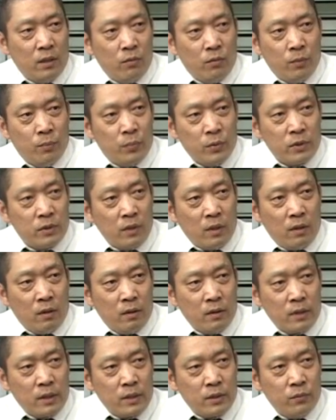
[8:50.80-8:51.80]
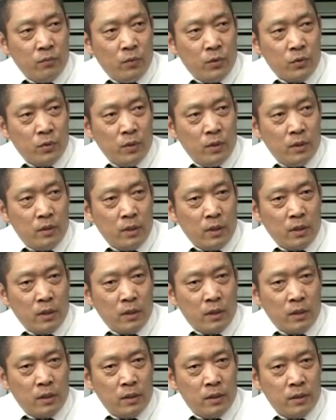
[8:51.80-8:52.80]
我不知道，但是我觉得这
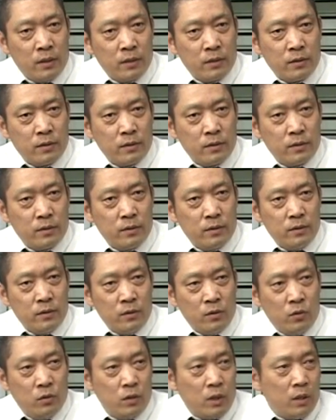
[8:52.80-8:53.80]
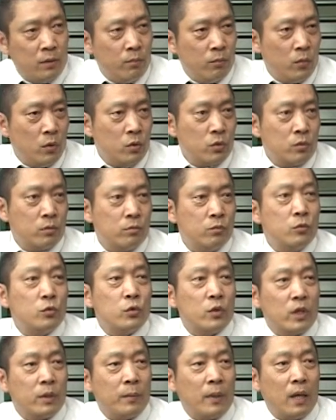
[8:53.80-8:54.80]
可能有他某种
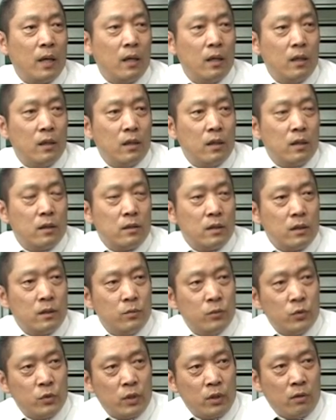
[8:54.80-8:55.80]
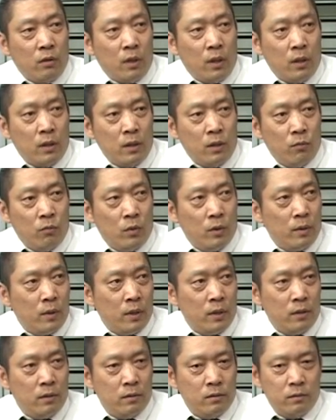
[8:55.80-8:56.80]
目的吧。这个目的的话，那
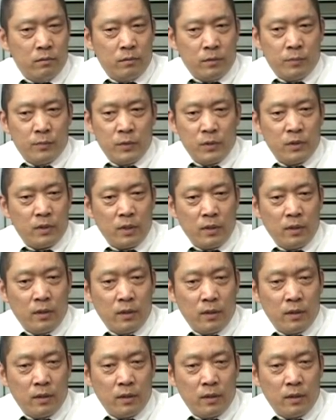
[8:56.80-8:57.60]
我们现在。